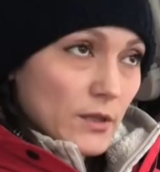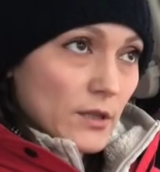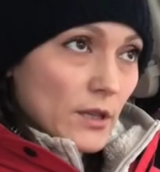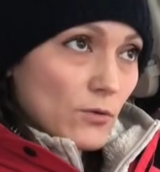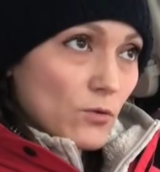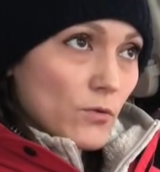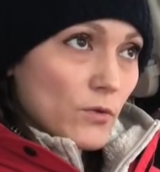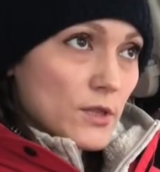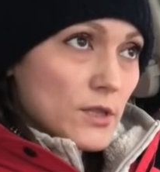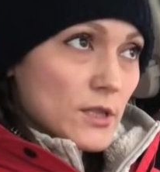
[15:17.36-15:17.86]

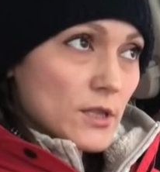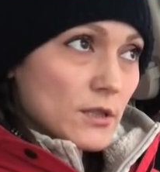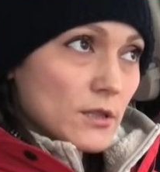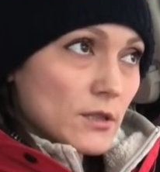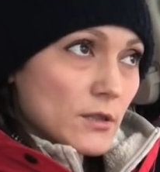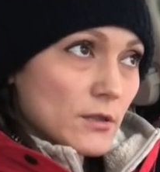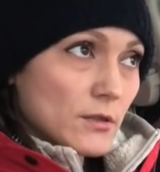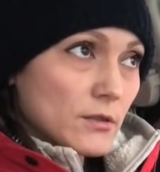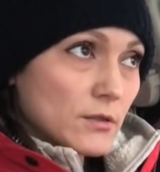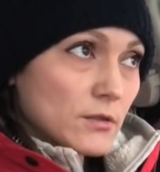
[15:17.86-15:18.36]
торговый
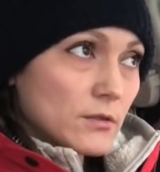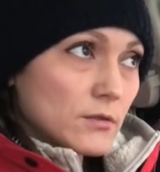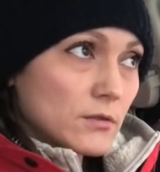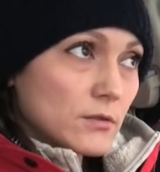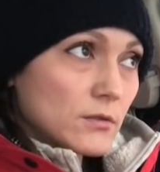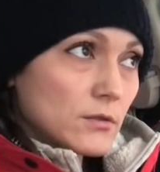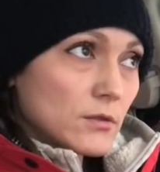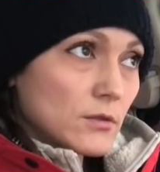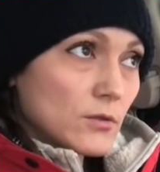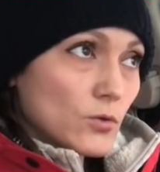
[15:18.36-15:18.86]
центр
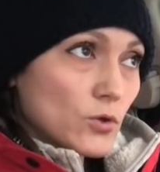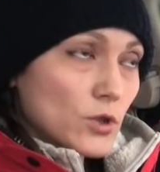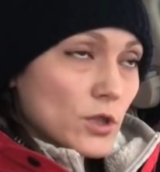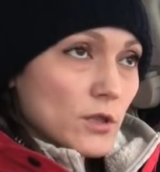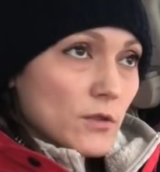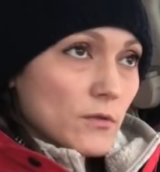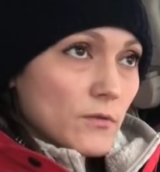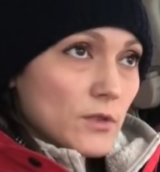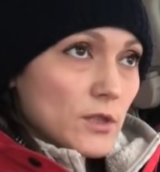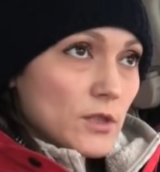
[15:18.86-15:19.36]
тоже
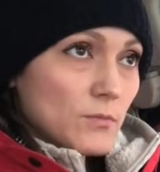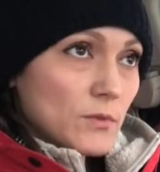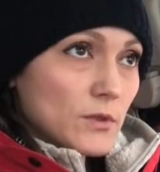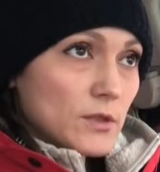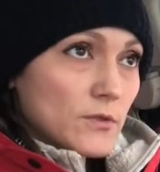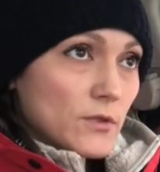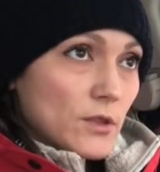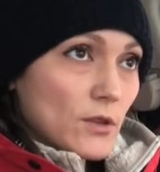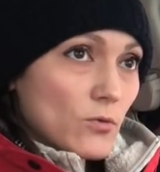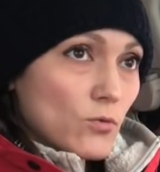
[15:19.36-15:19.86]
это, видимо,
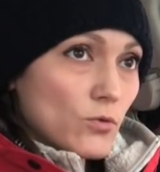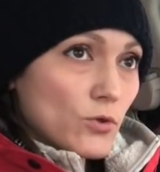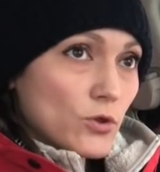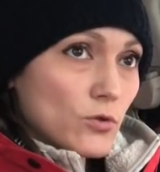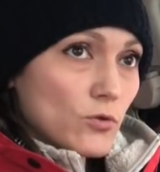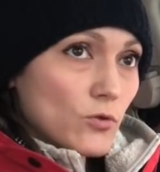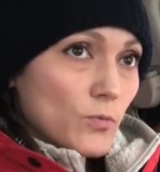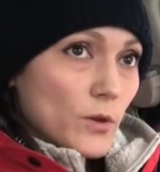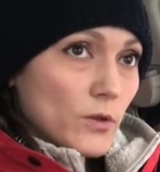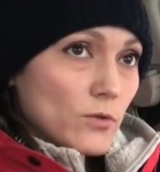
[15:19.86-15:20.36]
со второй
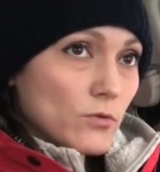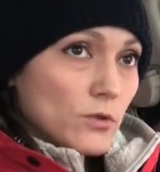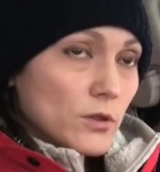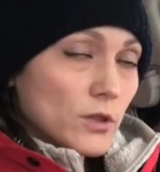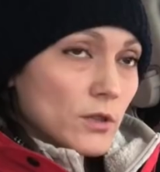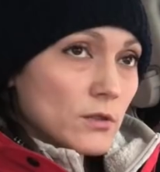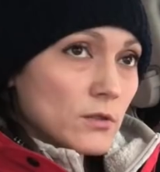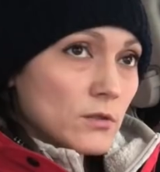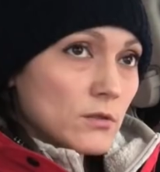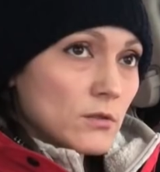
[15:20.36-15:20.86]
очереди пойдет,
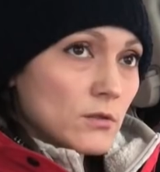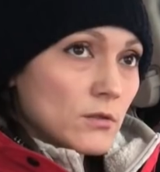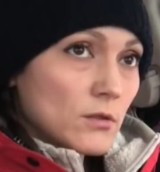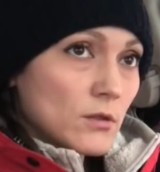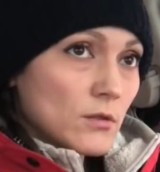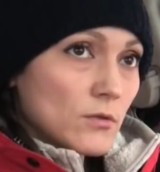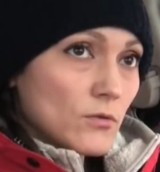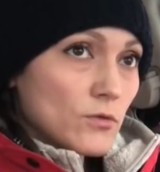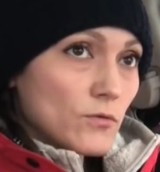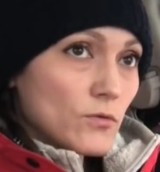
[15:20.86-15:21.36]
да?
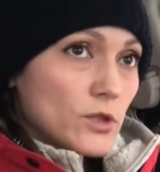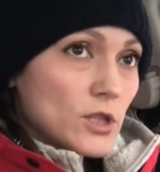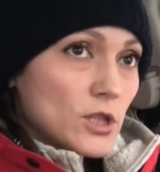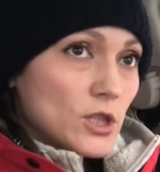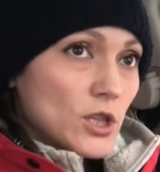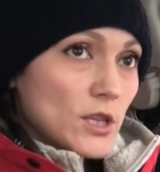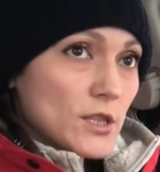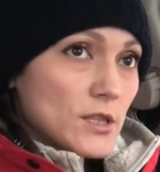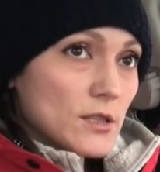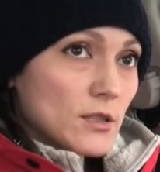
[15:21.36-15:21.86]
То есть вот
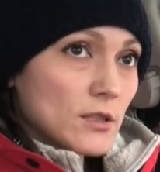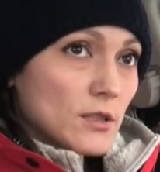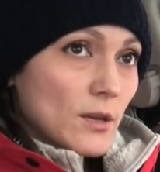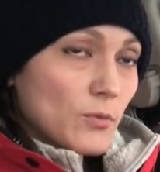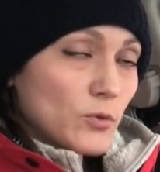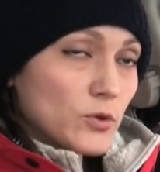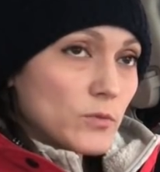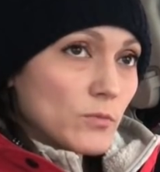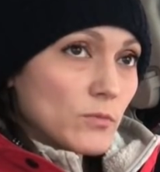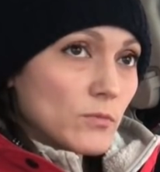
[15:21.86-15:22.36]
сейчас, э,
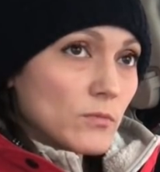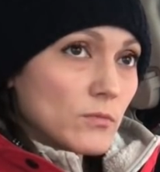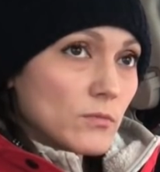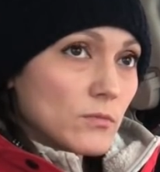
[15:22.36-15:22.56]
допустим... В первую